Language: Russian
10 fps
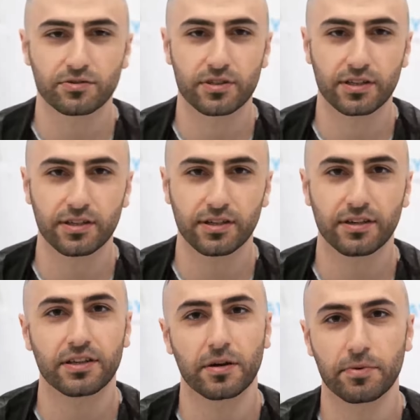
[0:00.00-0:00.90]
зовут Садых,
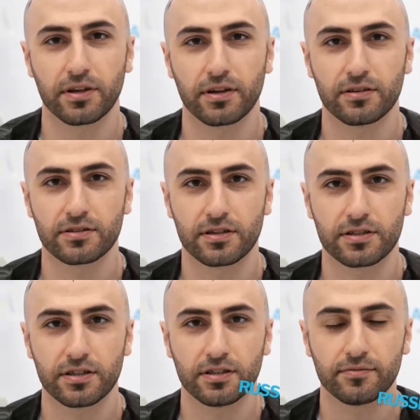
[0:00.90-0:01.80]
я приехал из
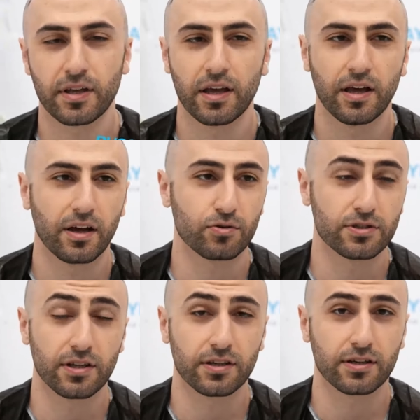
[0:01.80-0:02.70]
России,
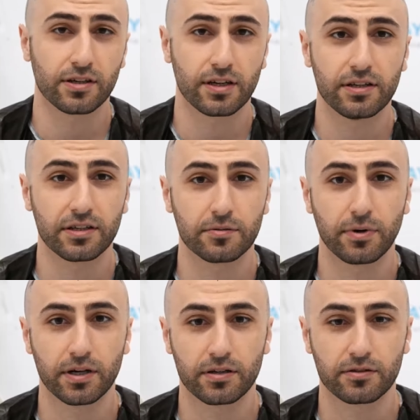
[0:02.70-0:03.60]
узнал о клинике
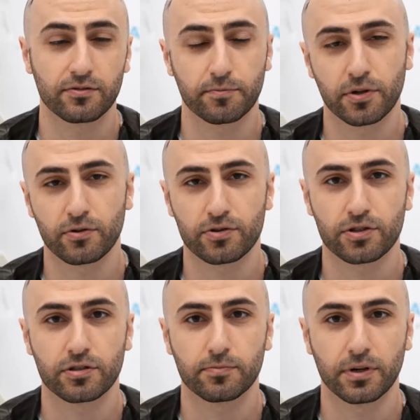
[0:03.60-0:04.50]
Байер в первую
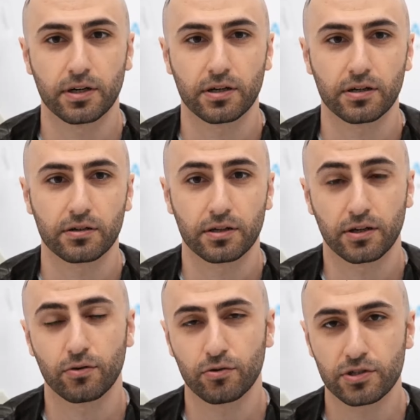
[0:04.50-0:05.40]
очередь по
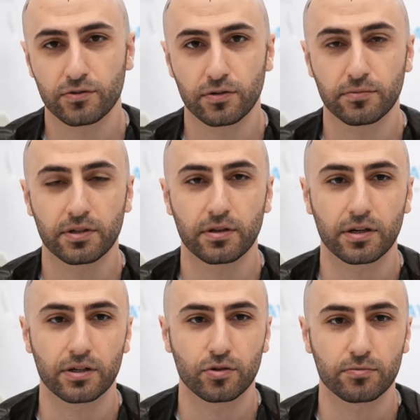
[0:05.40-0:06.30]
их отзывам,
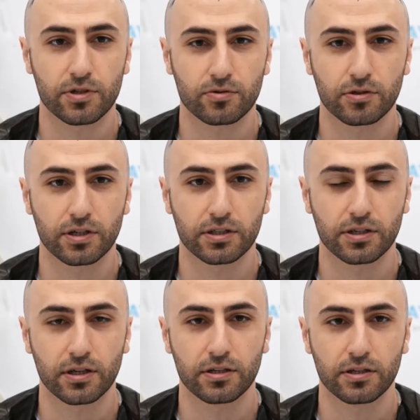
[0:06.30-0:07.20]
о том, насколько эта
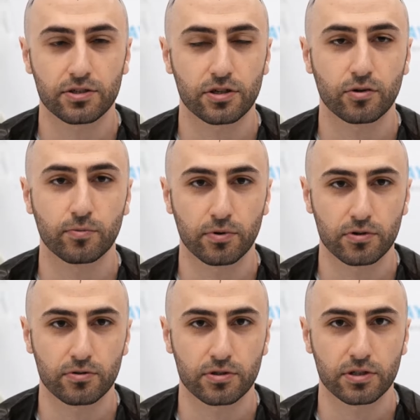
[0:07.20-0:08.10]
клиника широко
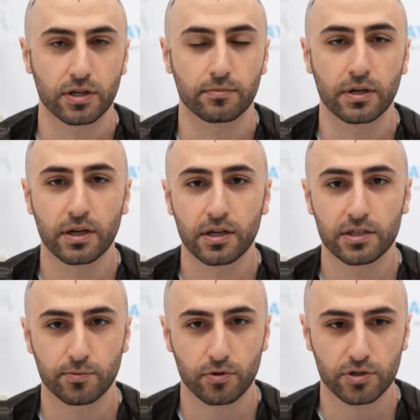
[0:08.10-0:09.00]
пользуется там
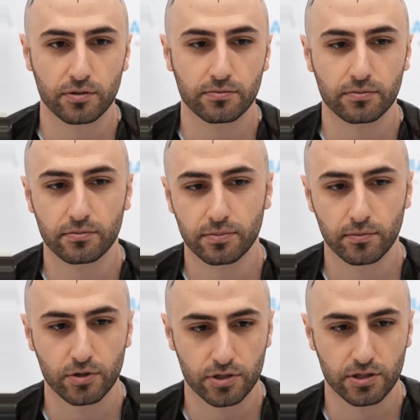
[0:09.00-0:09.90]
спросом, по
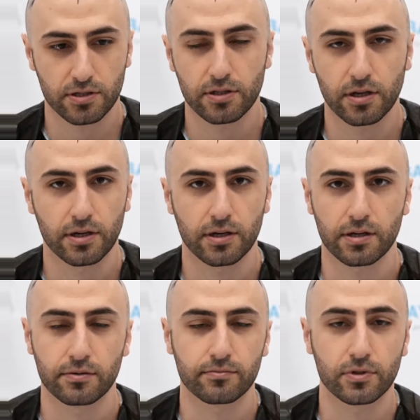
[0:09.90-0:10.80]
большей части для
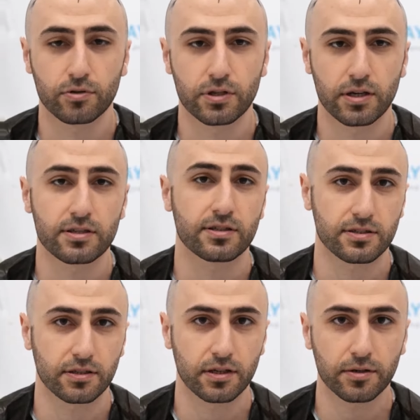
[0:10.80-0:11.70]
людей из
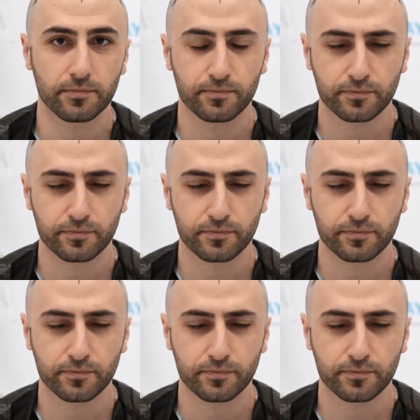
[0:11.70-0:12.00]
СНГ.